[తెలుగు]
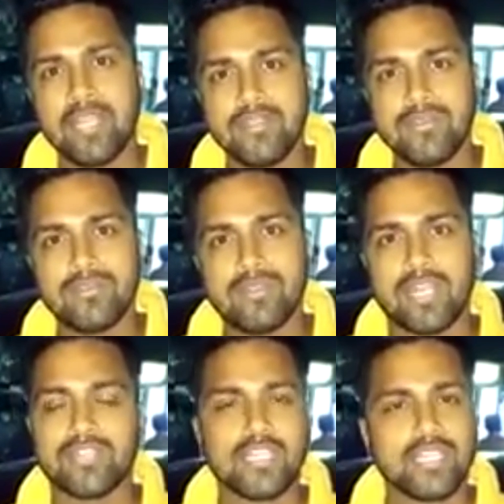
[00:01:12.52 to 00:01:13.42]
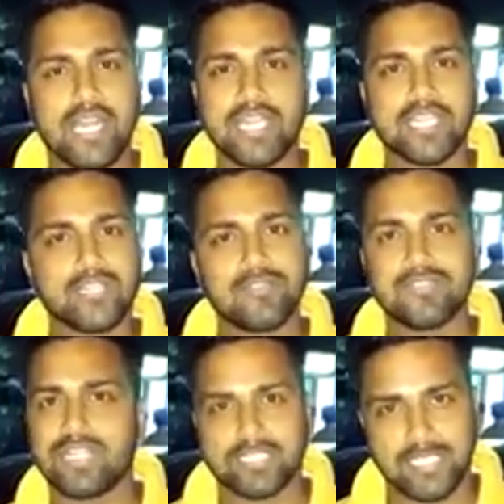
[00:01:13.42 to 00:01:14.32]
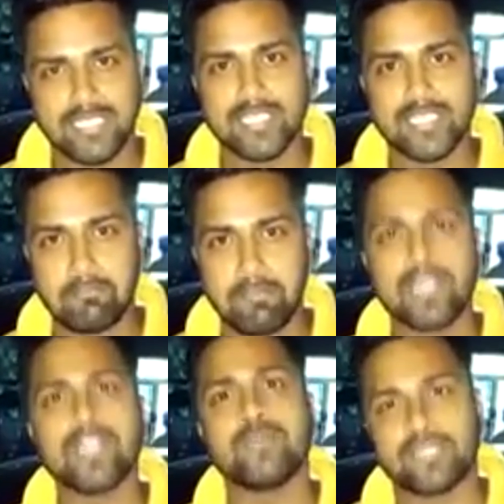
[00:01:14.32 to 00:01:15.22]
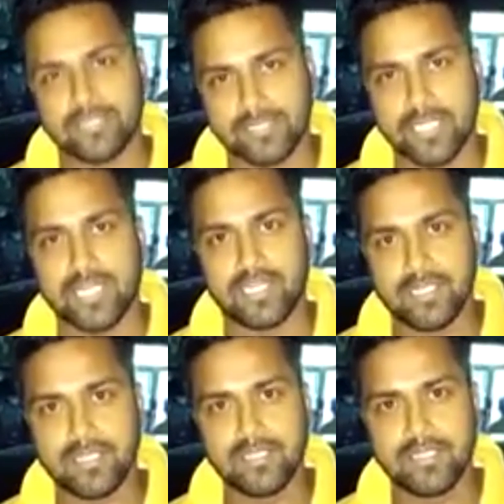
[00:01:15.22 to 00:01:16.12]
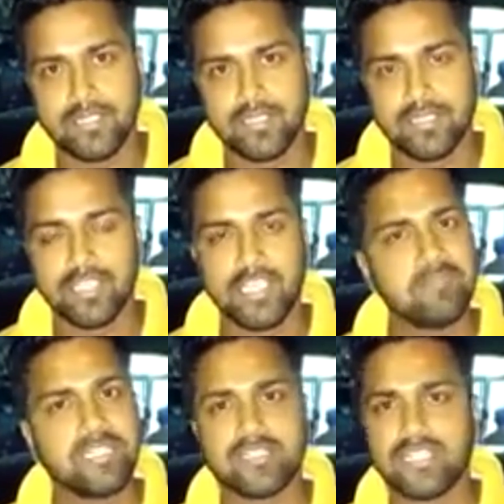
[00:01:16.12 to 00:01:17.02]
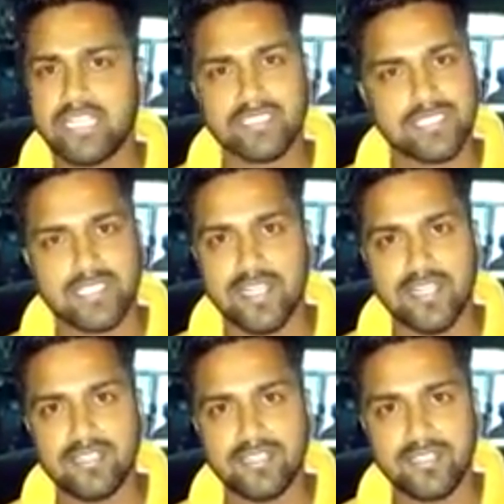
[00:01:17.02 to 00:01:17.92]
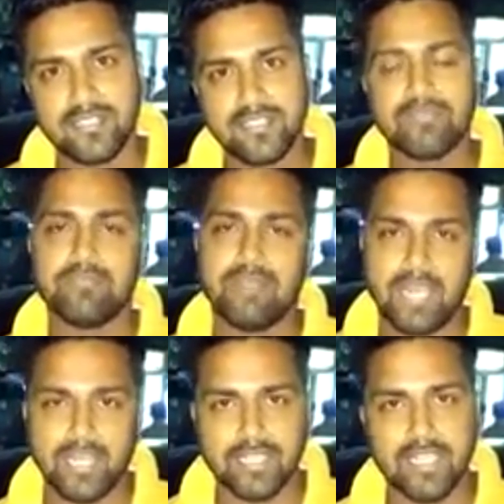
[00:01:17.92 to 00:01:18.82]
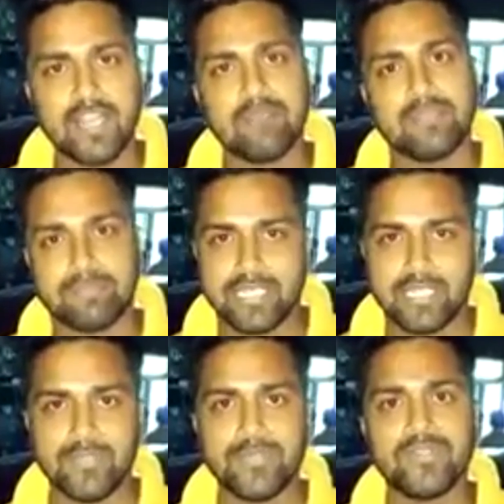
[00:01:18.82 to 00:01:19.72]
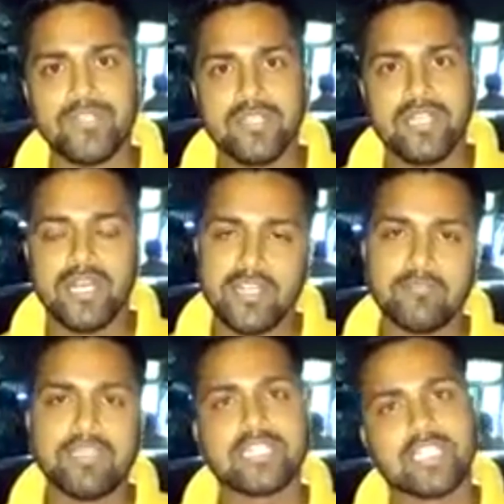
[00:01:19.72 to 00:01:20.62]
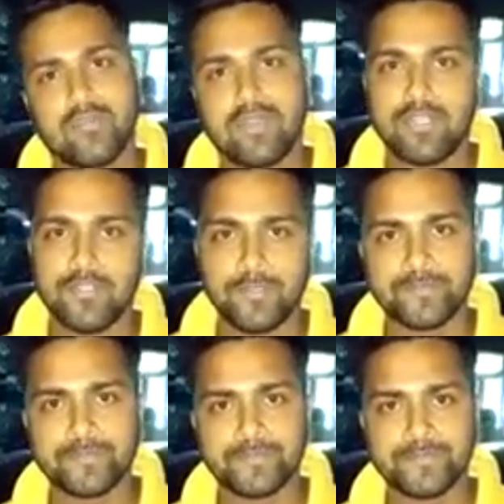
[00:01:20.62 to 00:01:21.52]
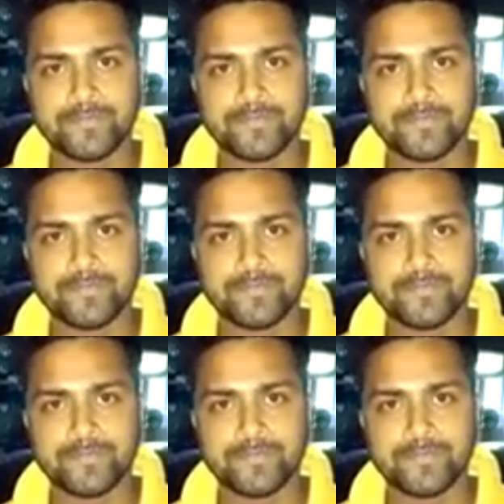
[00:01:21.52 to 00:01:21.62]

అమ్మాయిలు ఆరోగ్యానికి హానికరం అనేది నాకు తెలియదు కానీ పక్కలో పనికి వస్తారా ఏం మీ ఇంట్లో లేడీస్ లేరా మీ భార్య మీ పిల్లలు మీ ఇంట్లో వాళ్ళు